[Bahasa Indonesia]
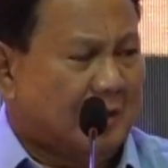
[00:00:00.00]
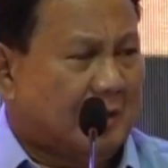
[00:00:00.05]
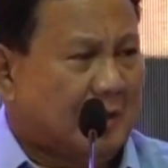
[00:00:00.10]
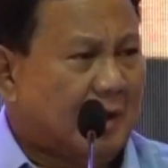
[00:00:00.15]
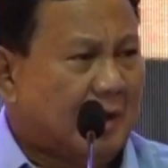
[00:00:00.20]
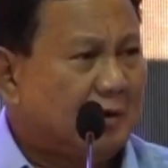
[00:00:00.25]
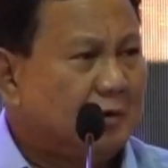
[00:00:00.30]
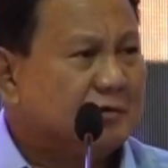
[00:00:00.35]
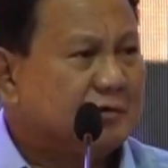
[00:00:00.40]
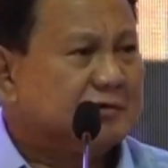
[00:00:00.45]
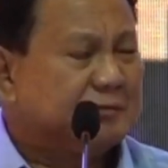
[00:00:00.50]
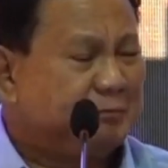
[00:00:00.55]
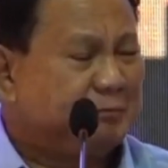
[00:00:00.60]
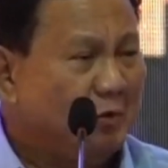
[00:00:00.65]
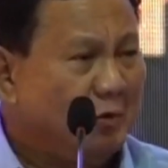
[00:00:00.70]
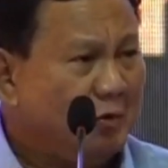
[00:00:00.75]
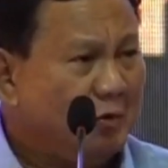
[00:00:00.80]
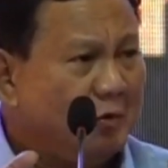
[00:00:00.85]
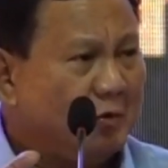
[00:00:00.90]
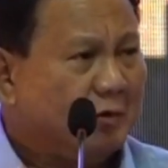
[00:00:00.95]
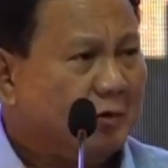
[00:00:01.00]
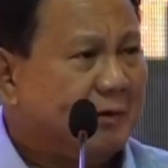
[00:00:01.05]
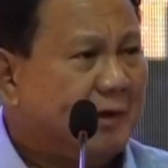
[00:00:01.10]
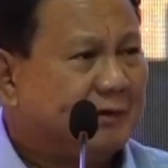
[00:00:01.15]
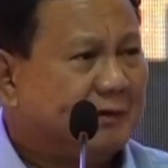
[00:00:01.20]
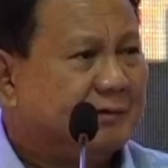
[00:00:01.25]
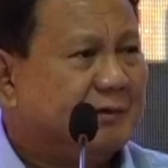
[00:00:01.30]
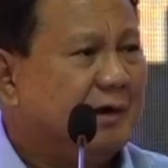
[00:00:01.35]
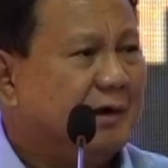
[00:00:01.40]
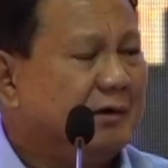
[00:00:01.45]
Kalau 10
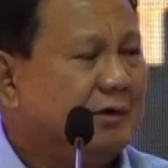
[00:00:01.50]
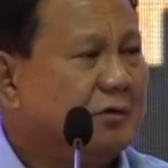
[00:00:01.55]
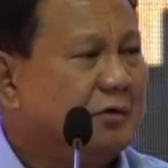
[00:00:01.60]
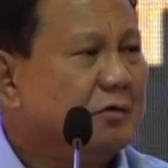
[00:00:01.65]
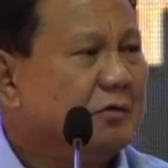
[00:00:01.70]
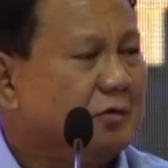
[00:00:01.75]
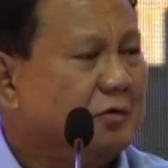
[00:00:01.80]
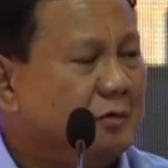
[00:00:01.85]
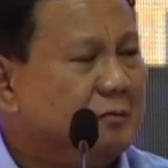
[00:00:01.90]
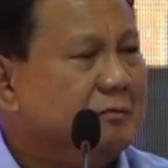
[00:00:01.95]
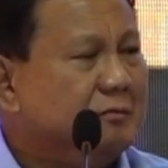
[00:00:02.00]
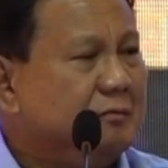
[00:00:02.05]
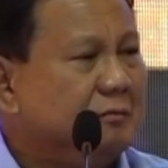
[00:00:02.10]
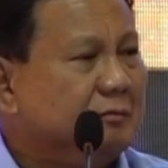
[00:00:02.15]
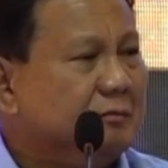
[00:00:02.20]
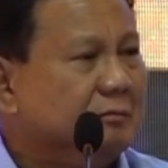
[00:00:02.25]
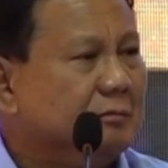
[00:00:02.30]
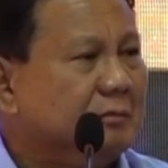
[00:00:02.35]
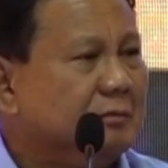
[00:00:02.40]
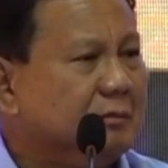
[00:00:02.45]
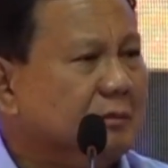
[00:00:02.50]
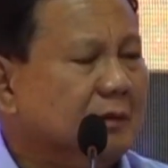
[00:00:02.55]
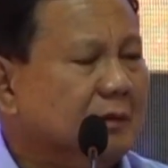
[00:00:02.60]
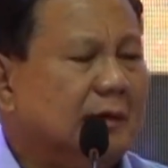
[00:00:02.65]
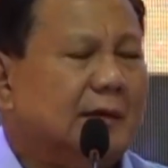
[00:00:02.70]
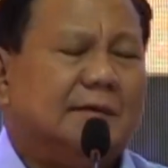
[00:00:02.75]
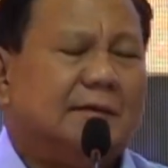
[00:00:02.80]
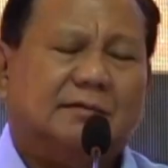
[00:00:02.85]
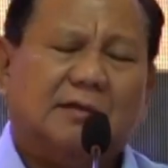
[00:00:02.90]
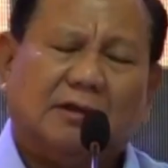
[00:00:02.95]
yang sedang dihukum,
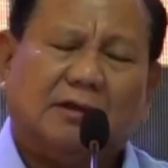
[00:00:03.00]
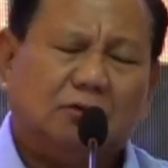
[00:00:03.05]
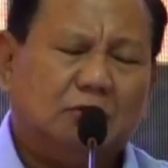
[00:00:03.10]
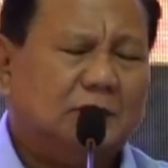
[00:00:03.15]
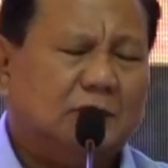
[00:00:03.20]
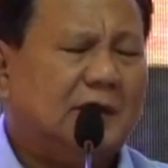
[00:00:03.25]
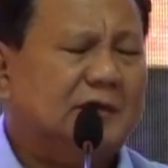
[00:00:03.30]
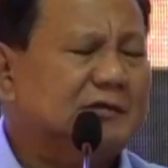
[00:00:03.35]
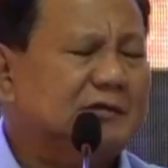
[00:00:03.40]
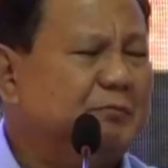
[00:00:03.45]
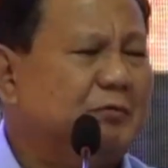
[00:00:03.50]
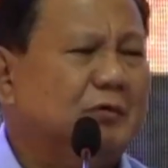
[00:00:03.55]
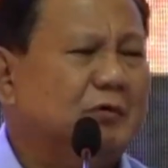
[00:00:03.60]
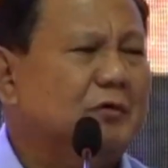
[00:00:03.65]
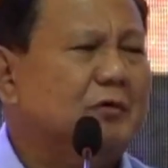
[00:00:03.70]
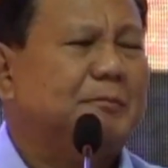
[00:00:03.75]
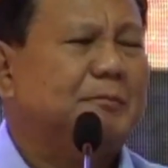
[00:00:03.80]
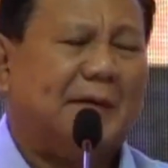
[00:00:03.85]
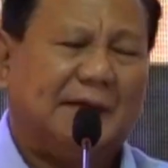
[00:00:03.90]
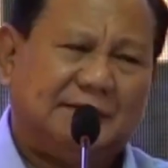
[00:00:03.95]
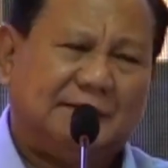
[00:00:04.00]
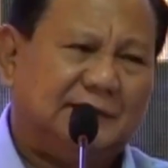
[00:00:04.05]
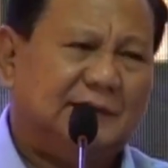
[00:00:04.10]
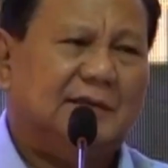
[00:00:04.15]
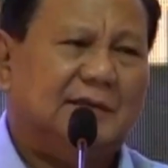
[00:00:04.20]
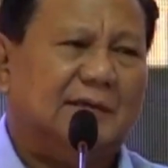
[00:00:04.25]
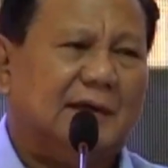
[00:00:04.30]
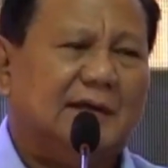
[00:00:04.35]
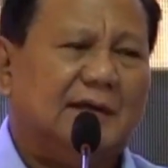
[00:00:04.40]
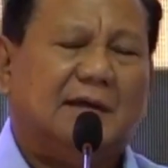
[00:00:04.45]
satu dari 10
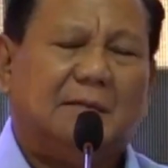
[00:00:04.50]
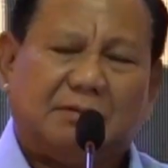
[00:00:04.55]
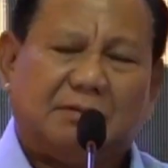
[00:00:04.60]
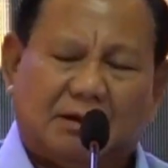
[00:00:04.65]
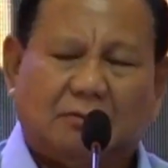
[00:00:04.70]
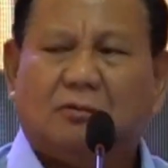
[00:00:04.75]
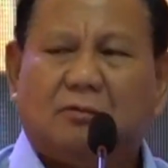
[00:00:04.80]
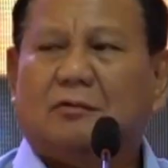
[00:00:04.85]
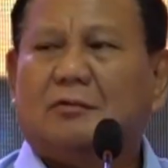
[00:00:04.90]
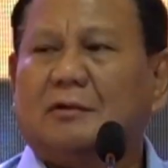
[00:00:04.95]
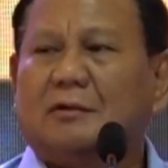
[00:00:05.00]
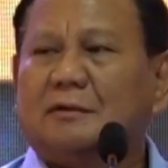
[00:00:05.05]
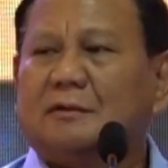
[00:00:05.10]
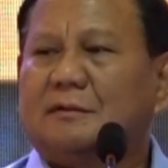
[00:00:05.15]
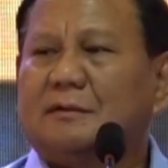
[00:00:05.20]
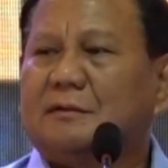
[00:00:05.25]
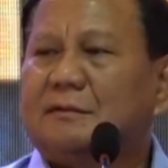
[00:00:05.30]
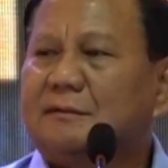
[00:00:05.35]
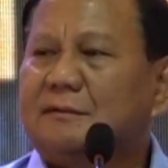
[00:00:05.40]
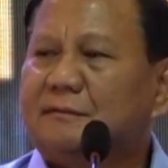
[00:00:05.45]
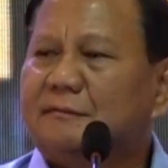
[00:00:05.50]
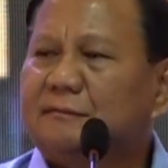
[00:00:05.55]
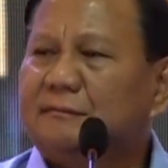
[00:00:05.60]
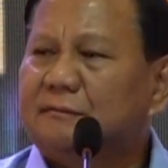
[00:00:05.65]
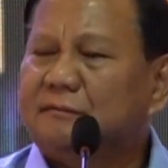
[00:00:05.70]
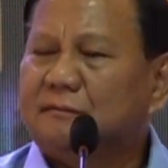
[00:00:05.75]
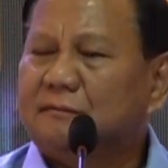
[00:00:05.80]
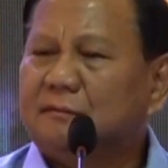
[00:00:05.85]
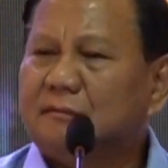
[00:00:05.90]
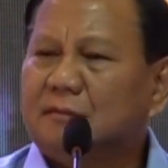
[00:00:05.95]
pasti ada Prabowo.
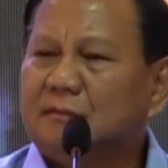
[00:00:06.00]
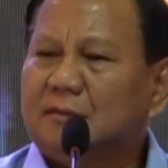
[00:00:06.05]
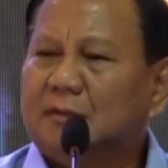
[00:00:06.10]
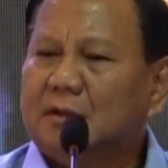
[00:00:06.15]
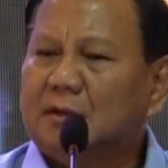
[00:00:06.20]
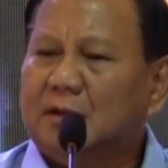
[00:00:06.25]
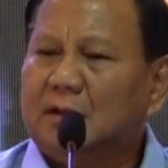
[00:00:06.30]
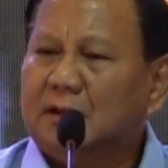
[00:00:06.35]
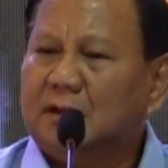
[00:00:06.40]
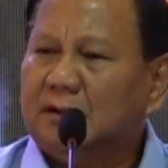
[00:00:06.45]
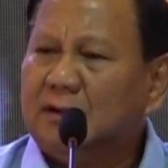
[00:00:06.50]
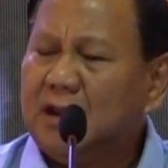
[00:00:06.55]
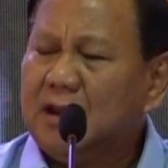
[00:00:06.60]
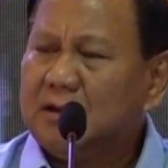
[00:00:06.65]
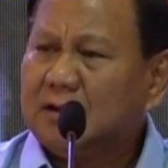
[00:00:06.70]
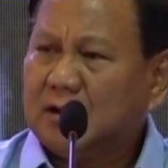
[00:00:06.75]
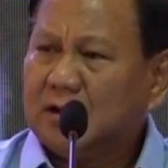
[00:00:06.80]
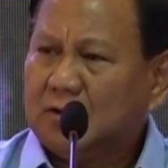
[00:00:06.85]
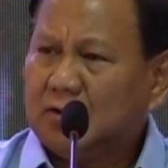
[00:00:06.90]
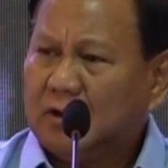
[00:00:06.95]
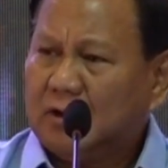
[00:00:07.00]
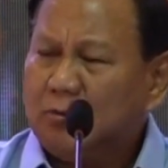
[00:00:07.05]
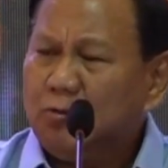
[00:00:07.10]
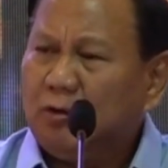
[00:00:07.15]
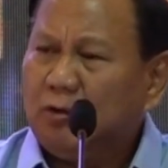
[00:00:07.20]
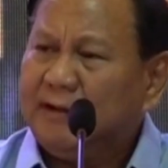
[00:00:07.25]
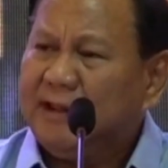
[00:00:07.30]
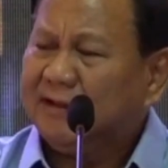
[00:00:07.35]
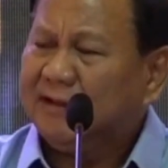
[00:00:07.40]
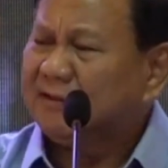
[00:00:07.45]
Dan kalau
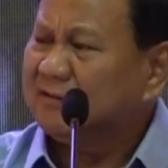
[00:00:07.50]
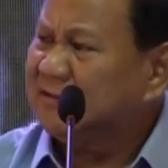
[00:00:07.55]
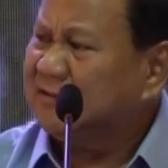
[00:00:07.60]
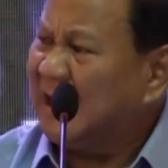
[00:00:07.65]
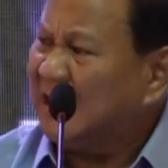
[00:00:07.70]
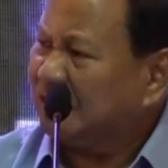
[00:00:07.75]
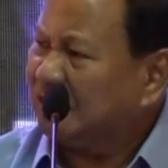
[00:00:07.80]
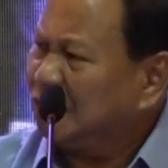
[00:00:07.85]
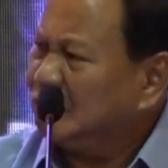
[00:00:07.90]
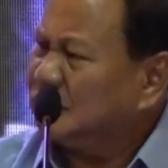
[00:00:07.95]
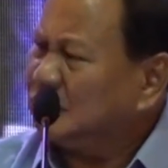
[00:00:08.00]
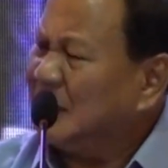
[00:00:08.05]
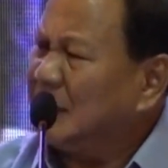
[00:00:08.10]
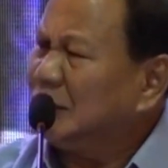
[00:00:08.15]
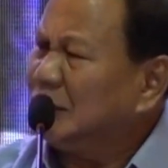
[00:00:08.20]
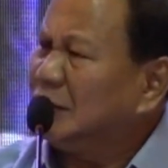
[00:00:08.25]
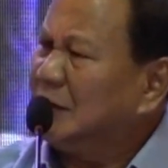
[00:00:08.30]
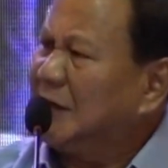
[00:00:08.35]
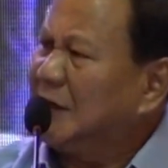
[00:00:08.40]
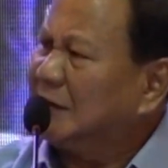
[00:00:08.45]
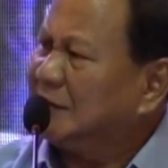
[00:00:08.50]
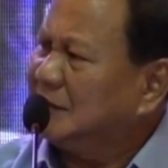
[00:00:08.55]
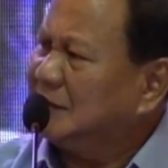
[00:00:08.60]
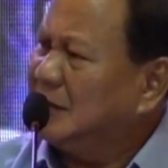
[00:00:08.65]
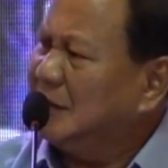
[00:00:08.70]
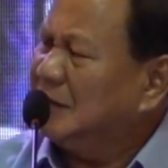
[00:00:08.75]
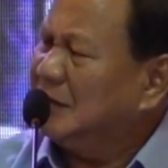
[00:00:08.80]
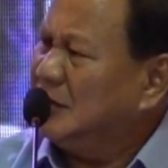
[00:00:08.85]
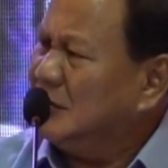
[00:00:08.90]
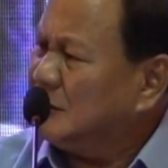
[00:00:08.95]
kamu lihat satu taruna
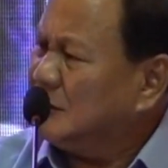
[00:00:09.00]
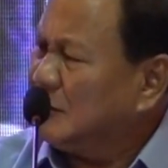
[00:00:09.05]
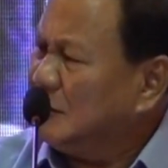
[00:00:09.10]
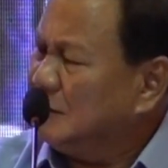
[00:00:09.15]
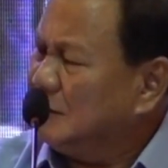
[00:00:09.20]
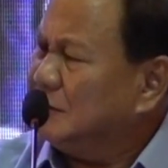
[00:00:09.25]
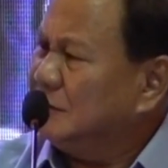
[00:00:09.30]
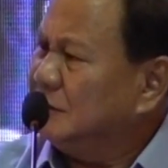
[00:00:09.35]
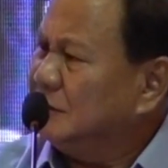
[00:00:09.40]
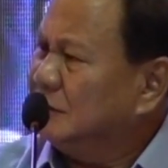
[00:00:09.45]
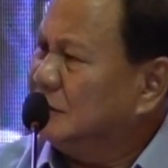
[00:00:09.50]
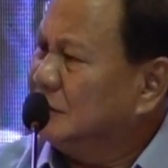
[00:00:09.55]
sedang dihukum,